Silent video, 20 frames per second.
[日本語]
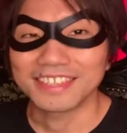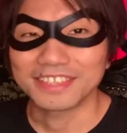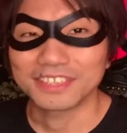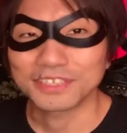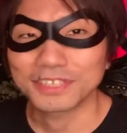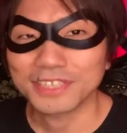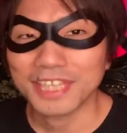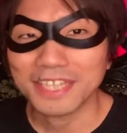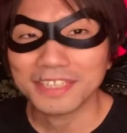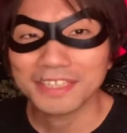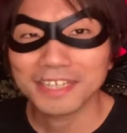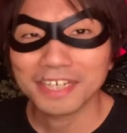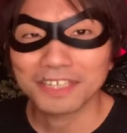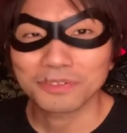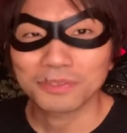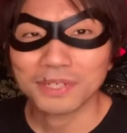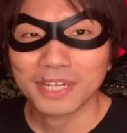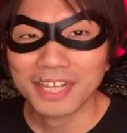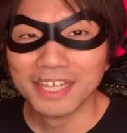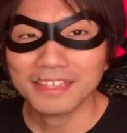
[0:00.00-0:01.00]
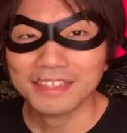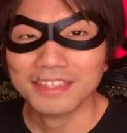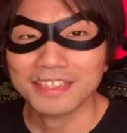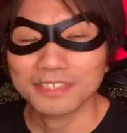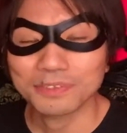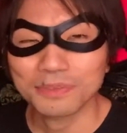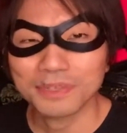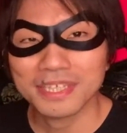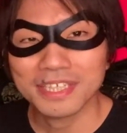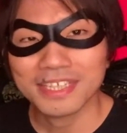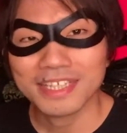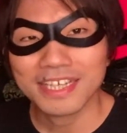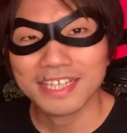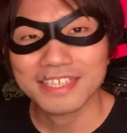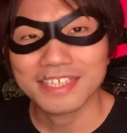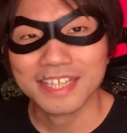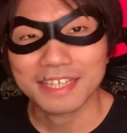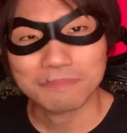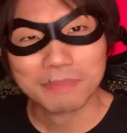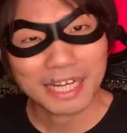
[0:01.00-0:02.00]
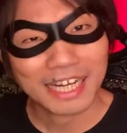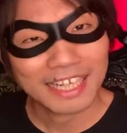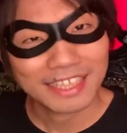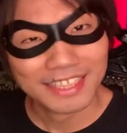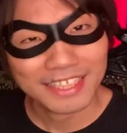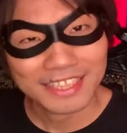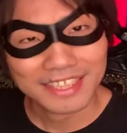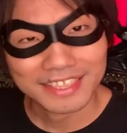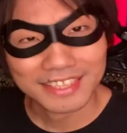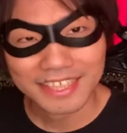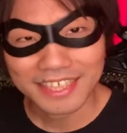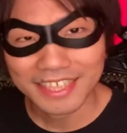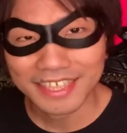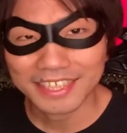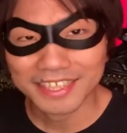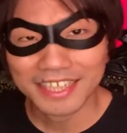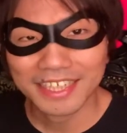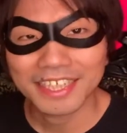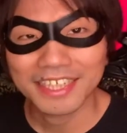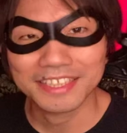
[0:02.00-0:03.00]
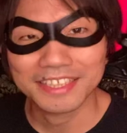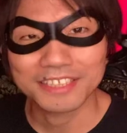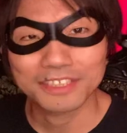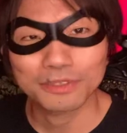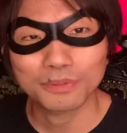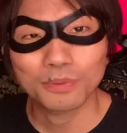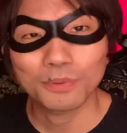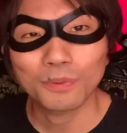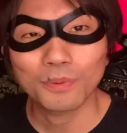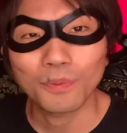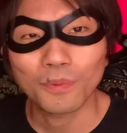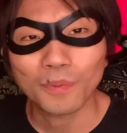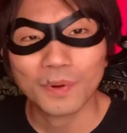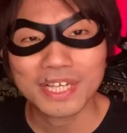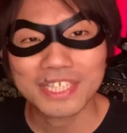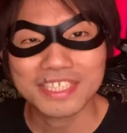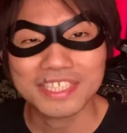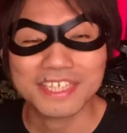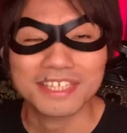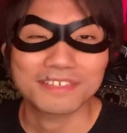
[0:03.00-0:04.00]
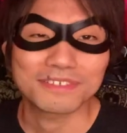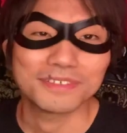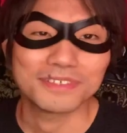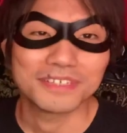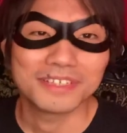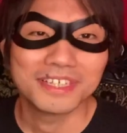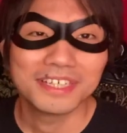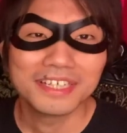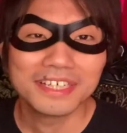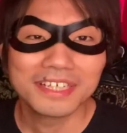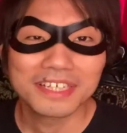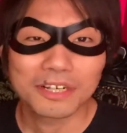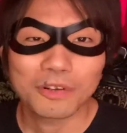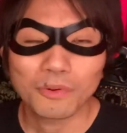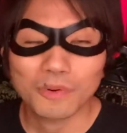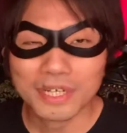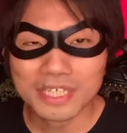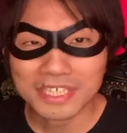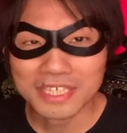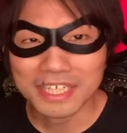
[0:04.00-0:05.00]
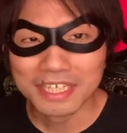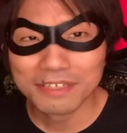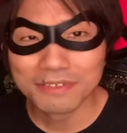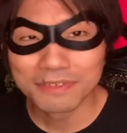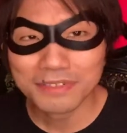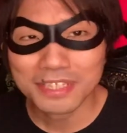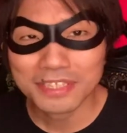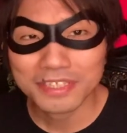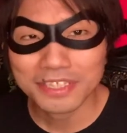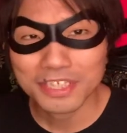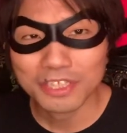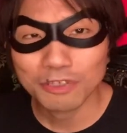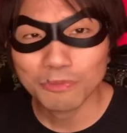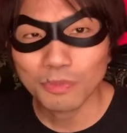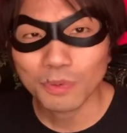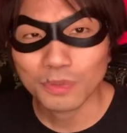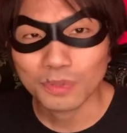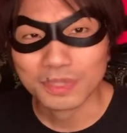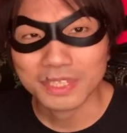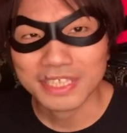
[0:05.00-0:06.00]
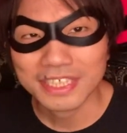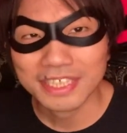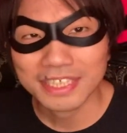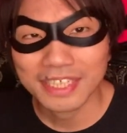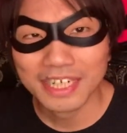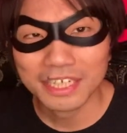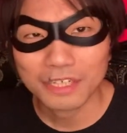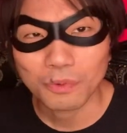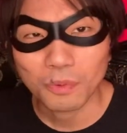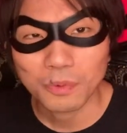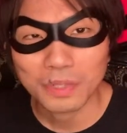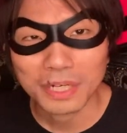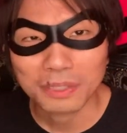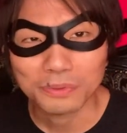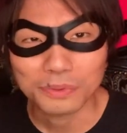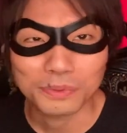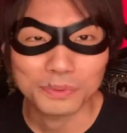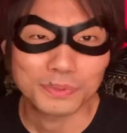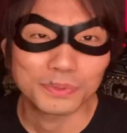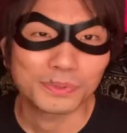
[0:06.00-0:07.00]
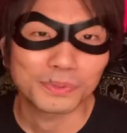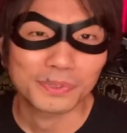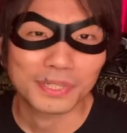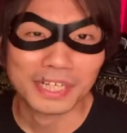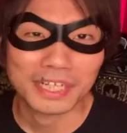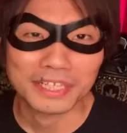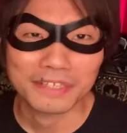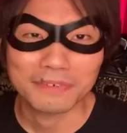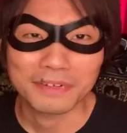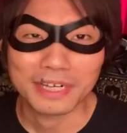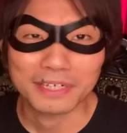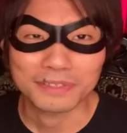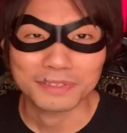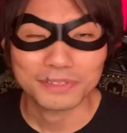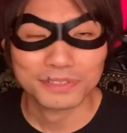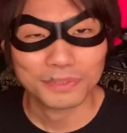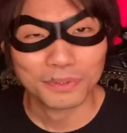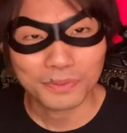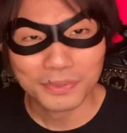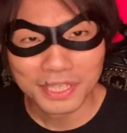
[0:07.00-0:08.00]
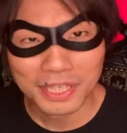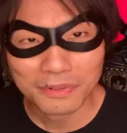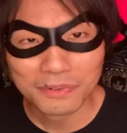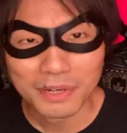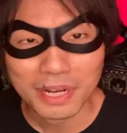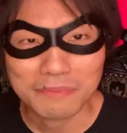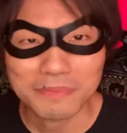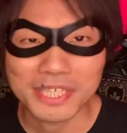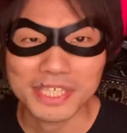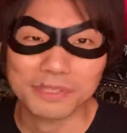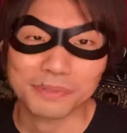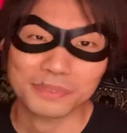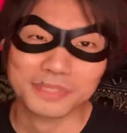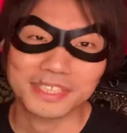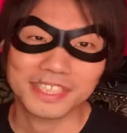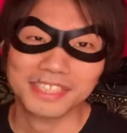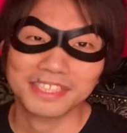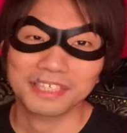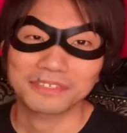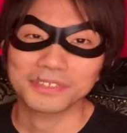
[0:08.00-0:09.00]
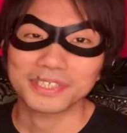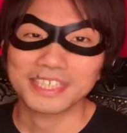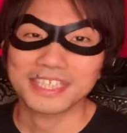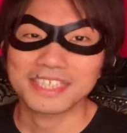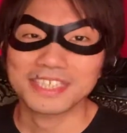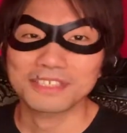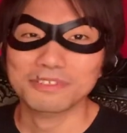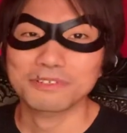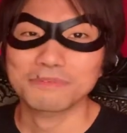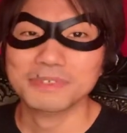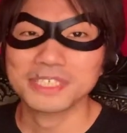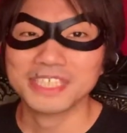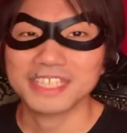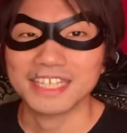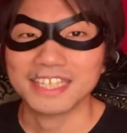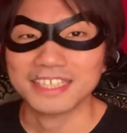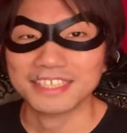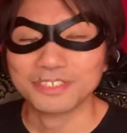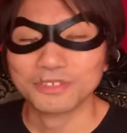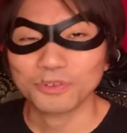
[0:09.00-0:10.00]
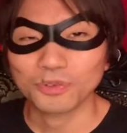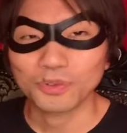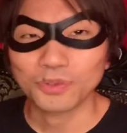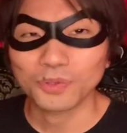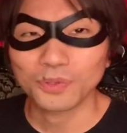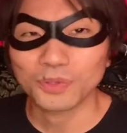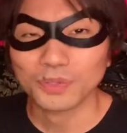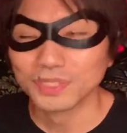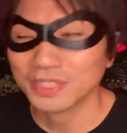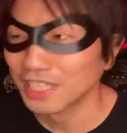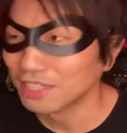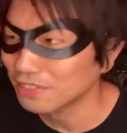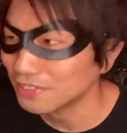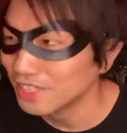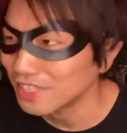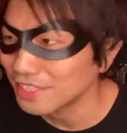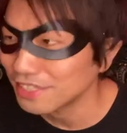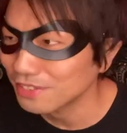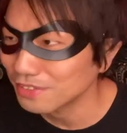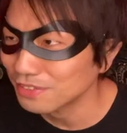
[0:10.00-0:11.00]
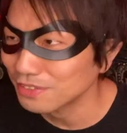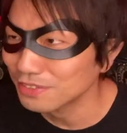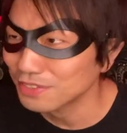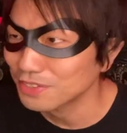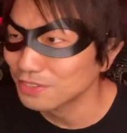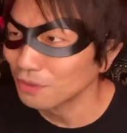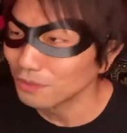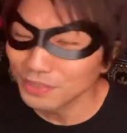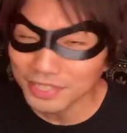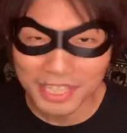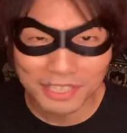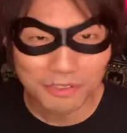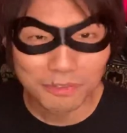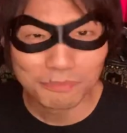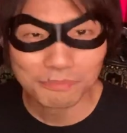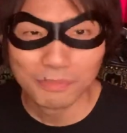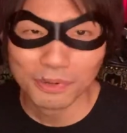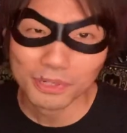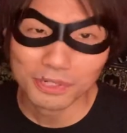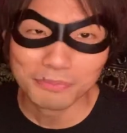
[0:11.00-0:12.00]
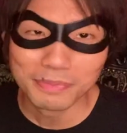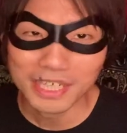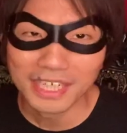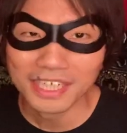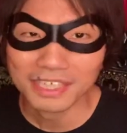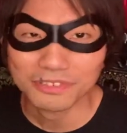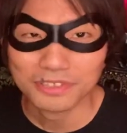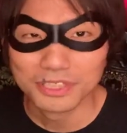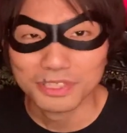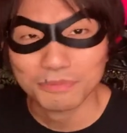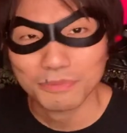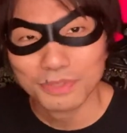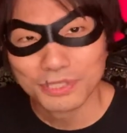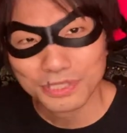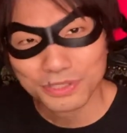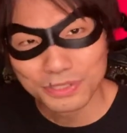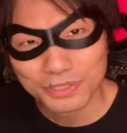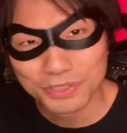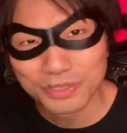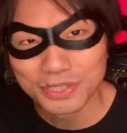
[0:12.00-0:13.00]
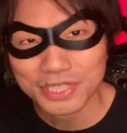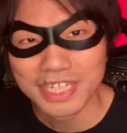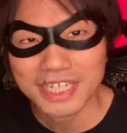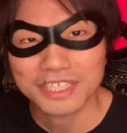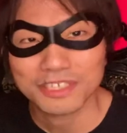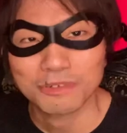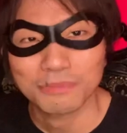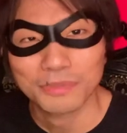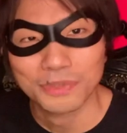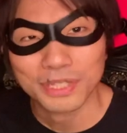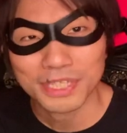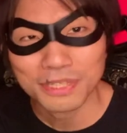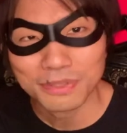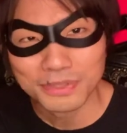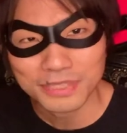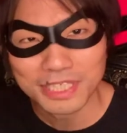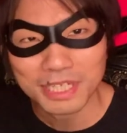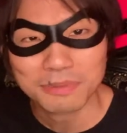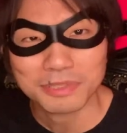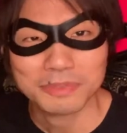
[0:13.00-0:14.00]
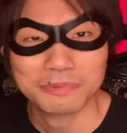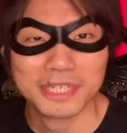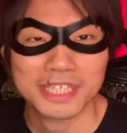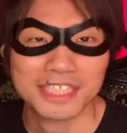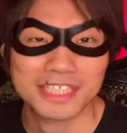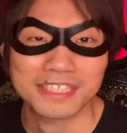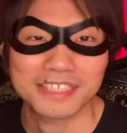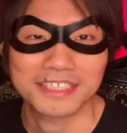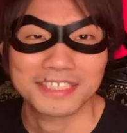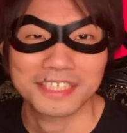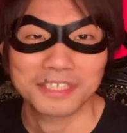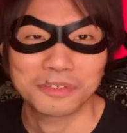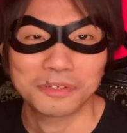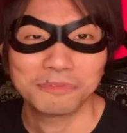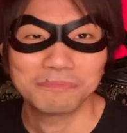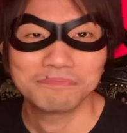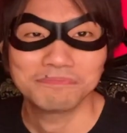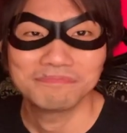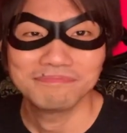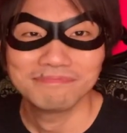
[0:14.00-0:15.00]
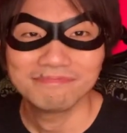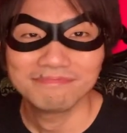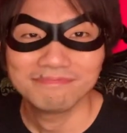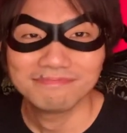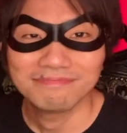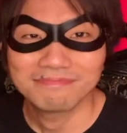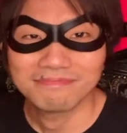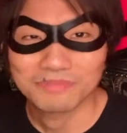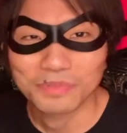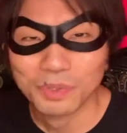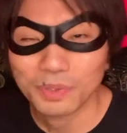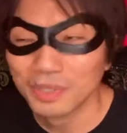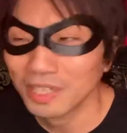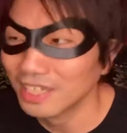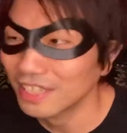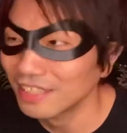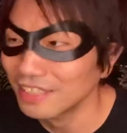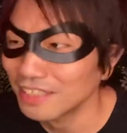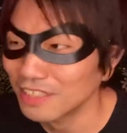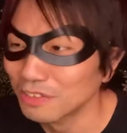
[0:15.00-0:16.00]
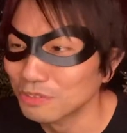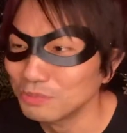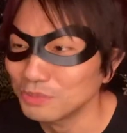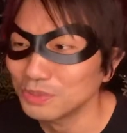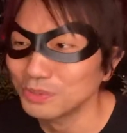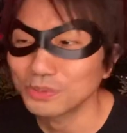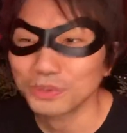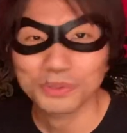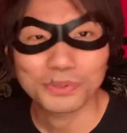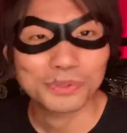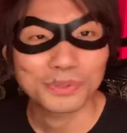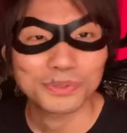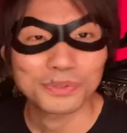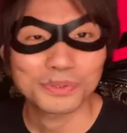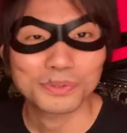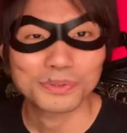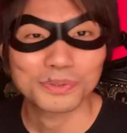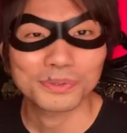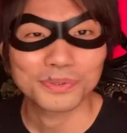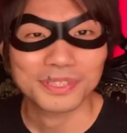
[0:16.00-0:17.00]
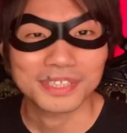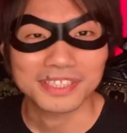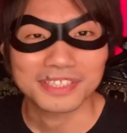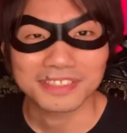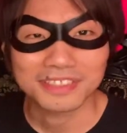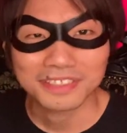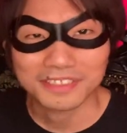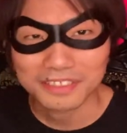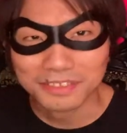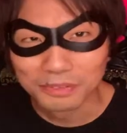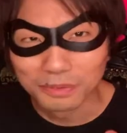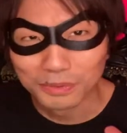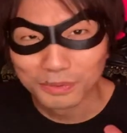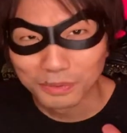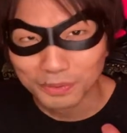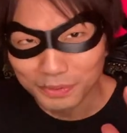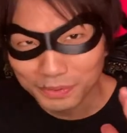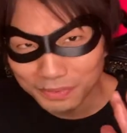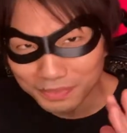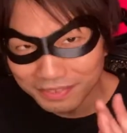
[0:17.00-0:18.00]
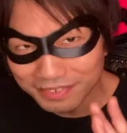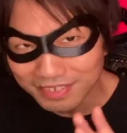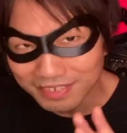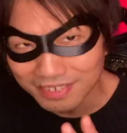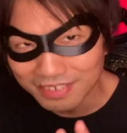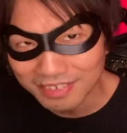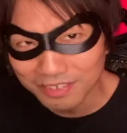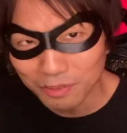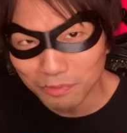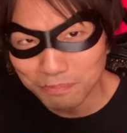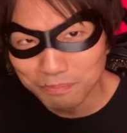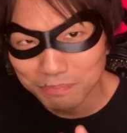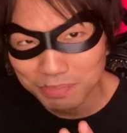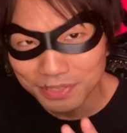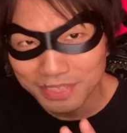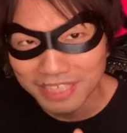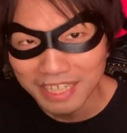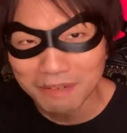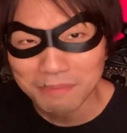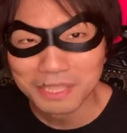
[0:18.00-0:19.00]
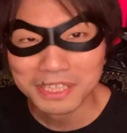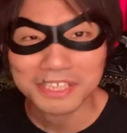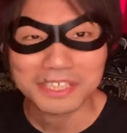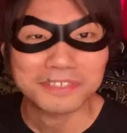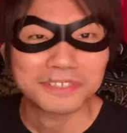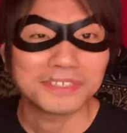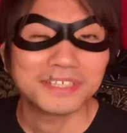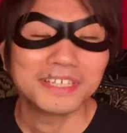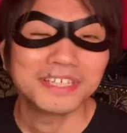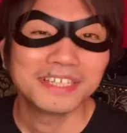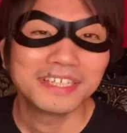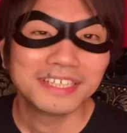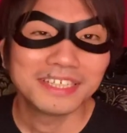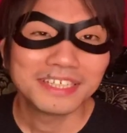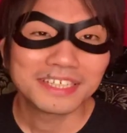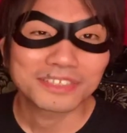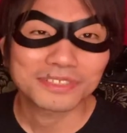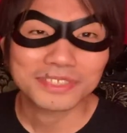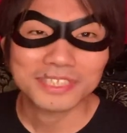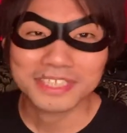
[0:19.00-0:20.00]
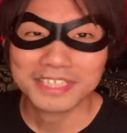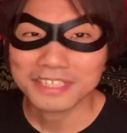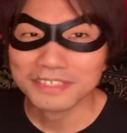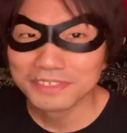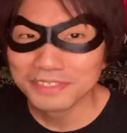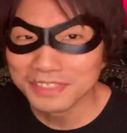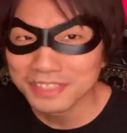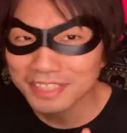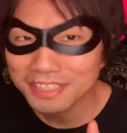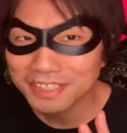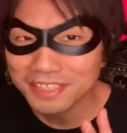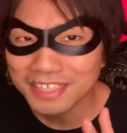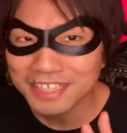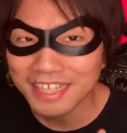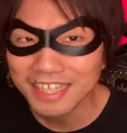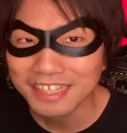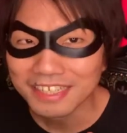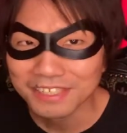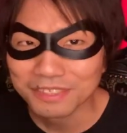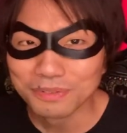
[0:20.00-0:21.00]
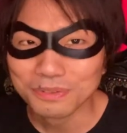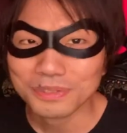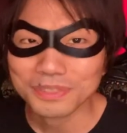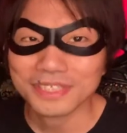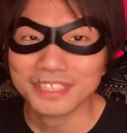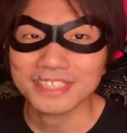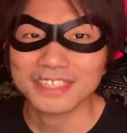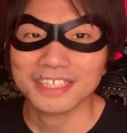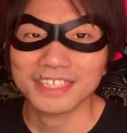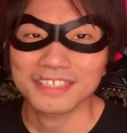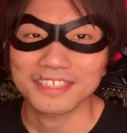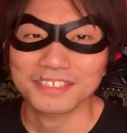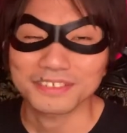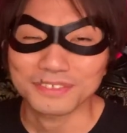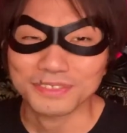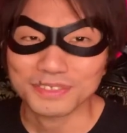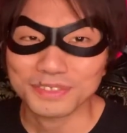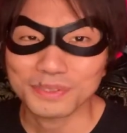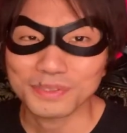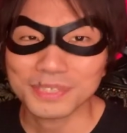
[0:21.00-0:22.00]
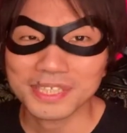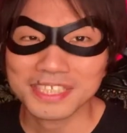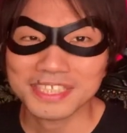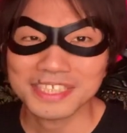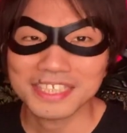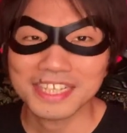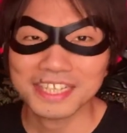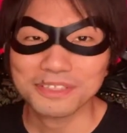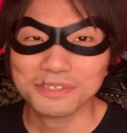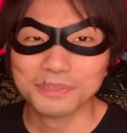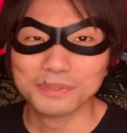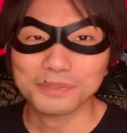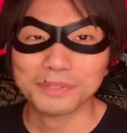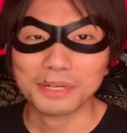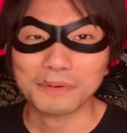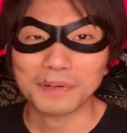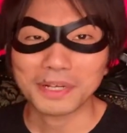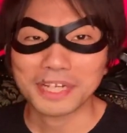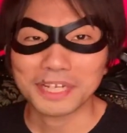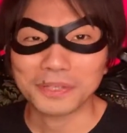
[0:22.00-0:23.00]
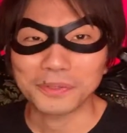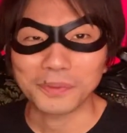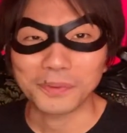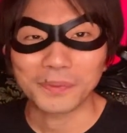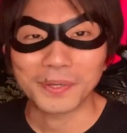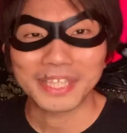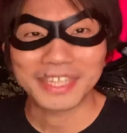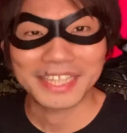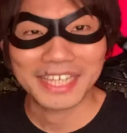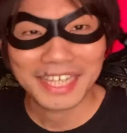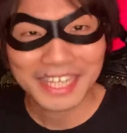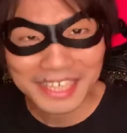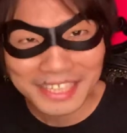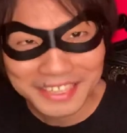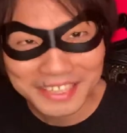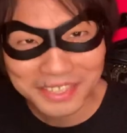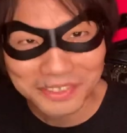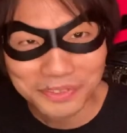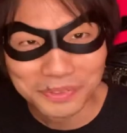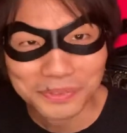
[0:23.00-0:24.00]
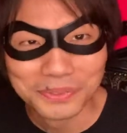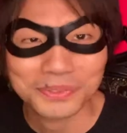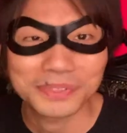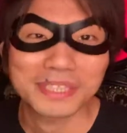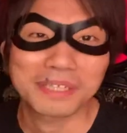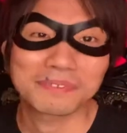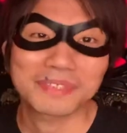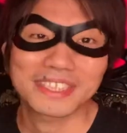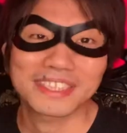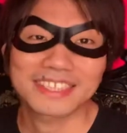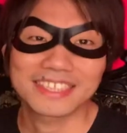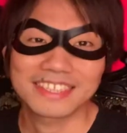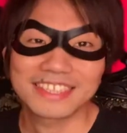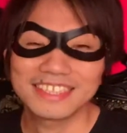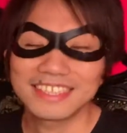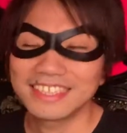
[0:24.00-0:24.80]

スタンダードがあって、それに対して、型ですね。型があって、そこを壊していく。壊していくんですけども、しっかり音楽のルールの中にはある。そんなのがビートルズだったような気がしておりまして、そこの作品作るジョン・レノン、ポール・マッカートニー、もちろんジョージ・ハリソンもリンゴ・スターも素晴らしいんですけど、僕は彼らのムードというところに、この、どっぷりハマっていく。そして、60s 時代がすごく好きになっていく。そんな時代というのが若い頃はなかったということでございます。